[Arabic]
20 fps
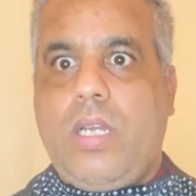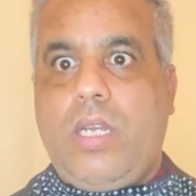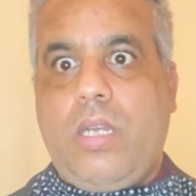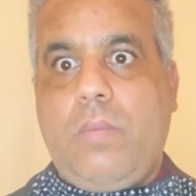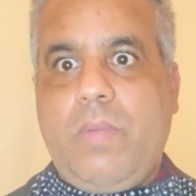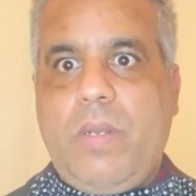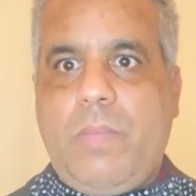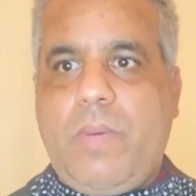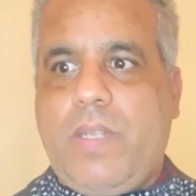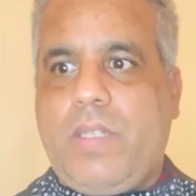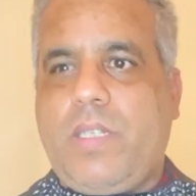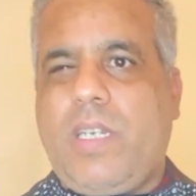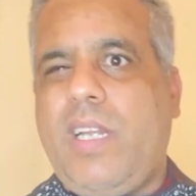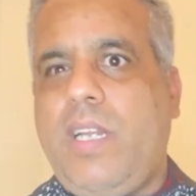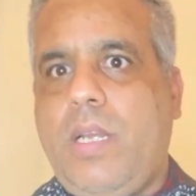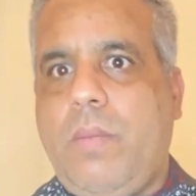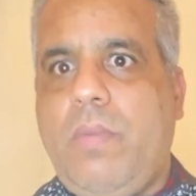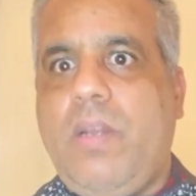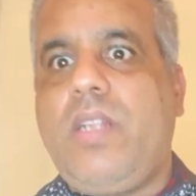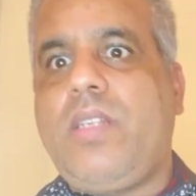من بعد قال
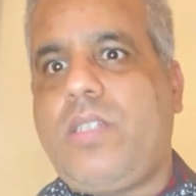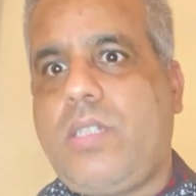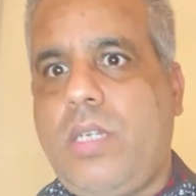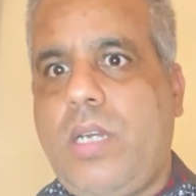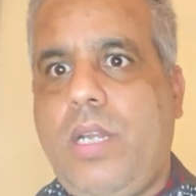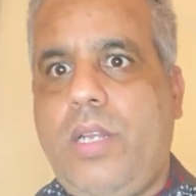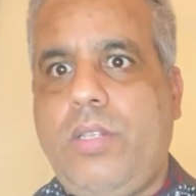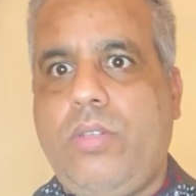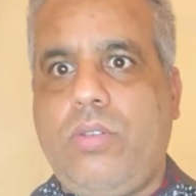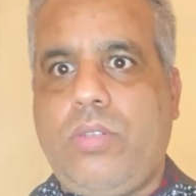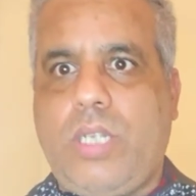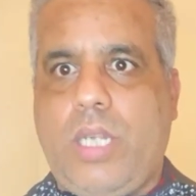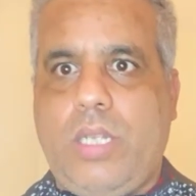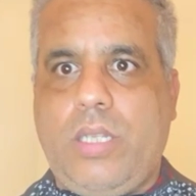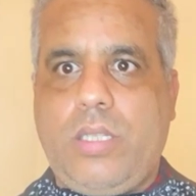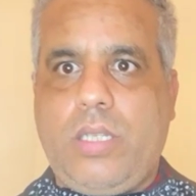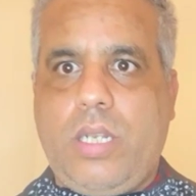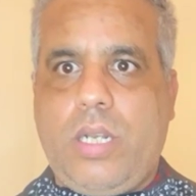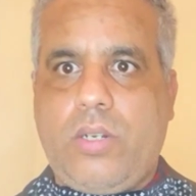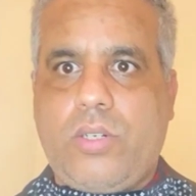لي ملي تسالي دوز
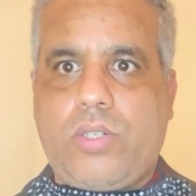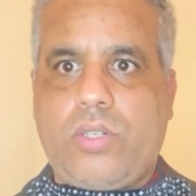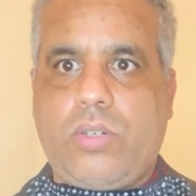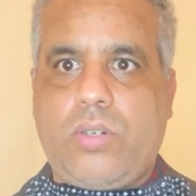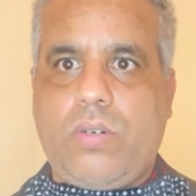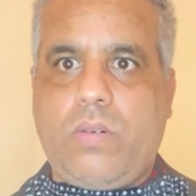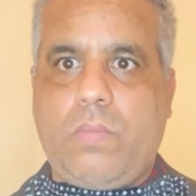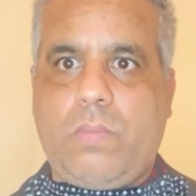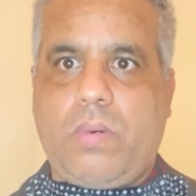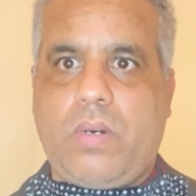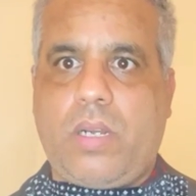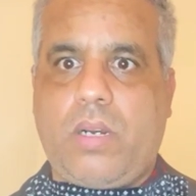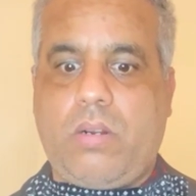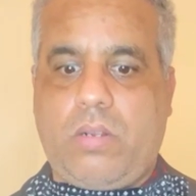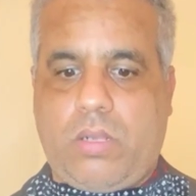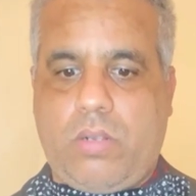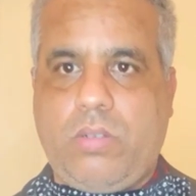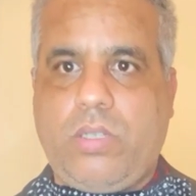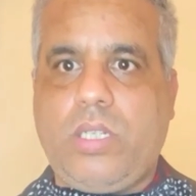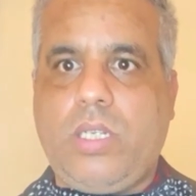عندي للشومبر
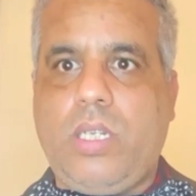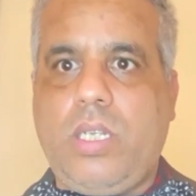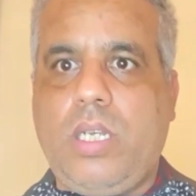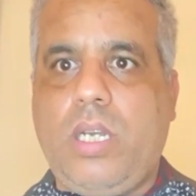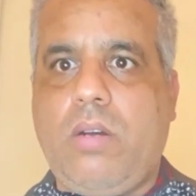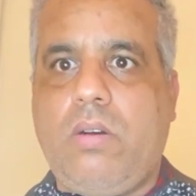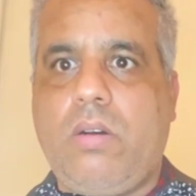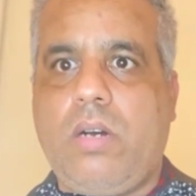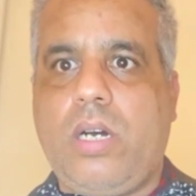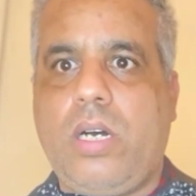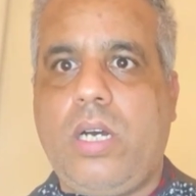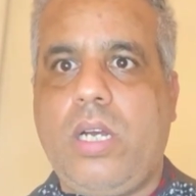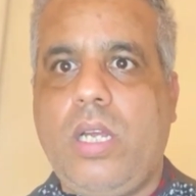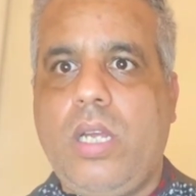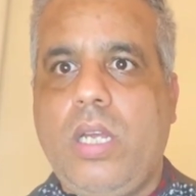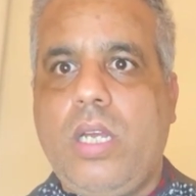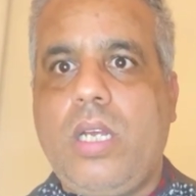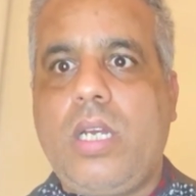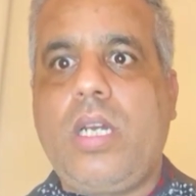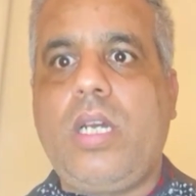قلت له سير ياوا
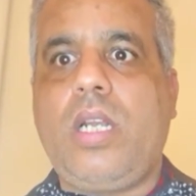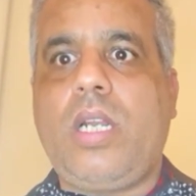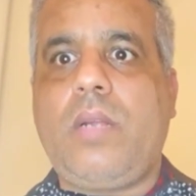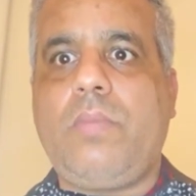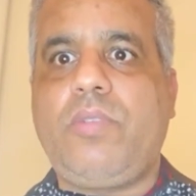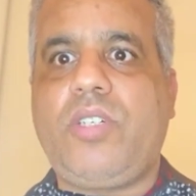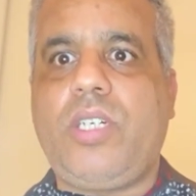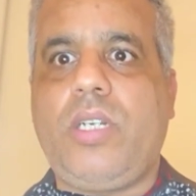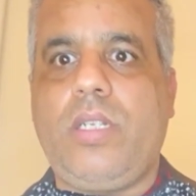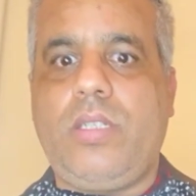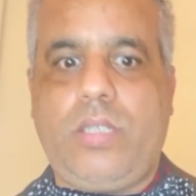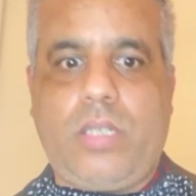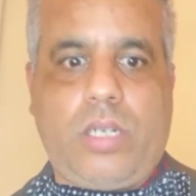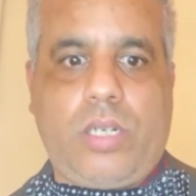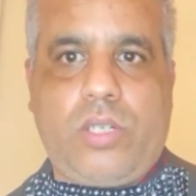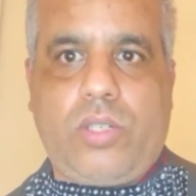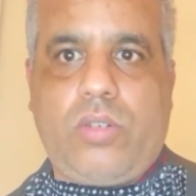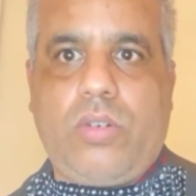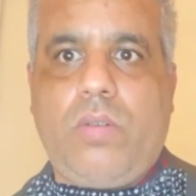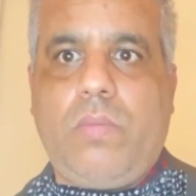قالك مشي عندك
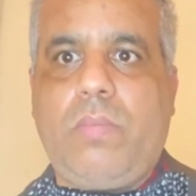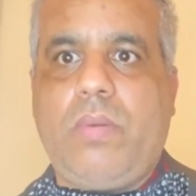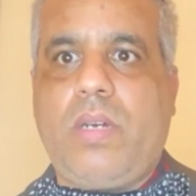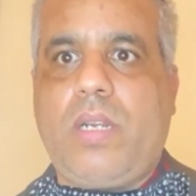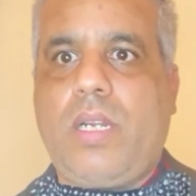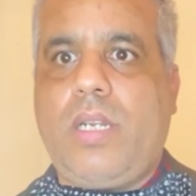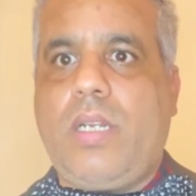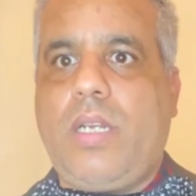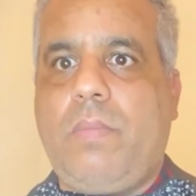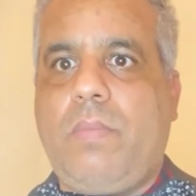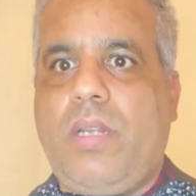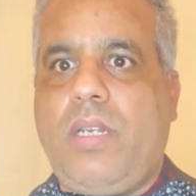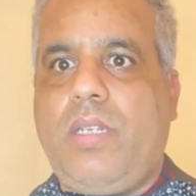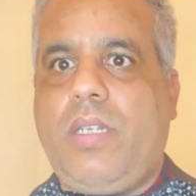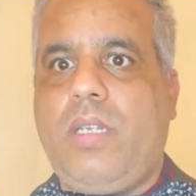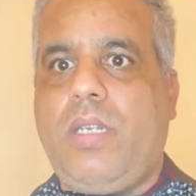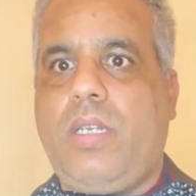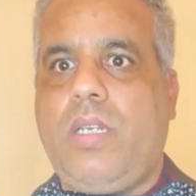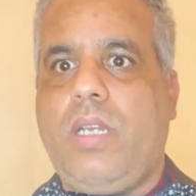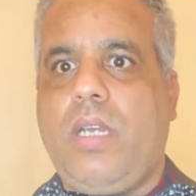الشومبر انا
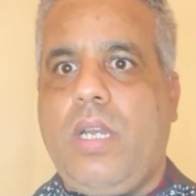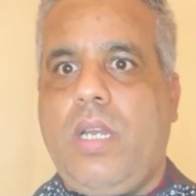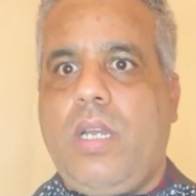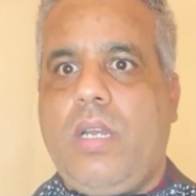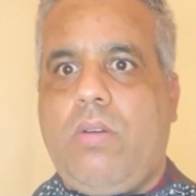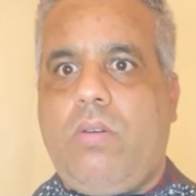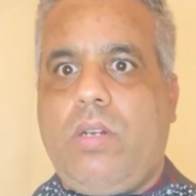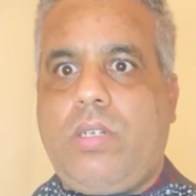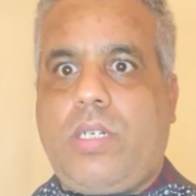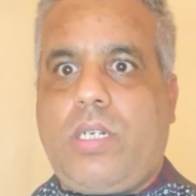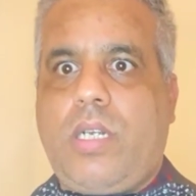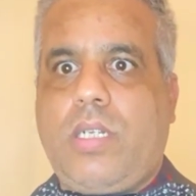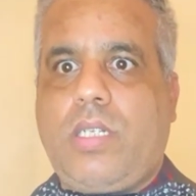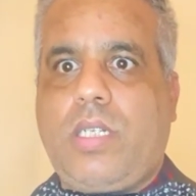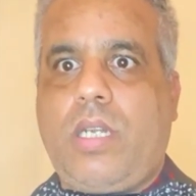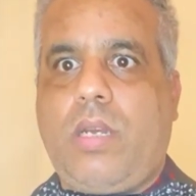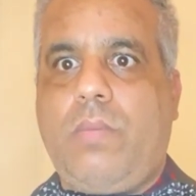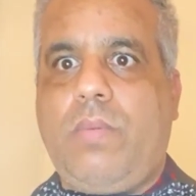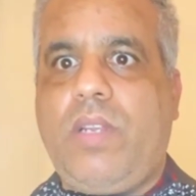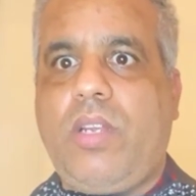ماني واش
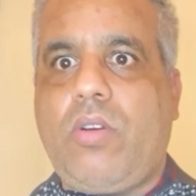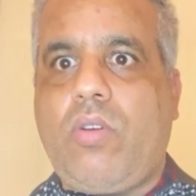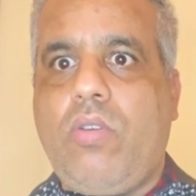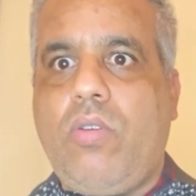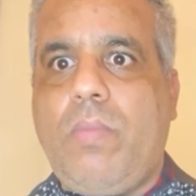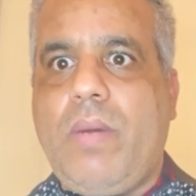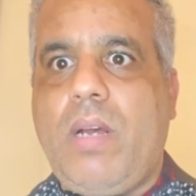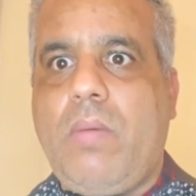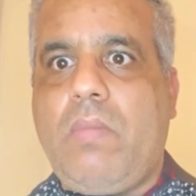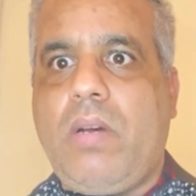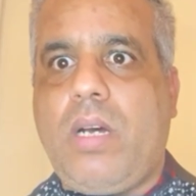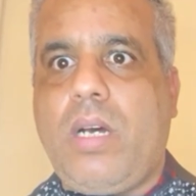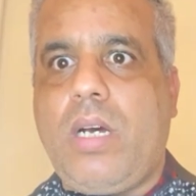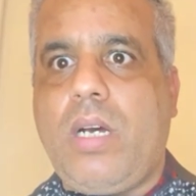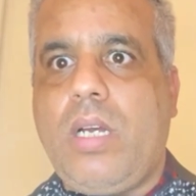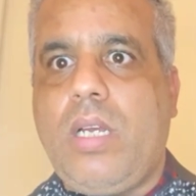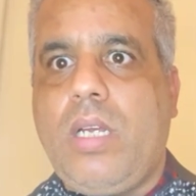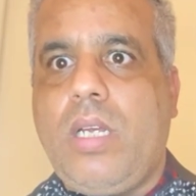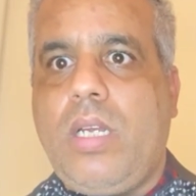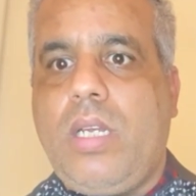كتصحبني
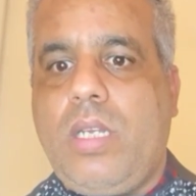قمامه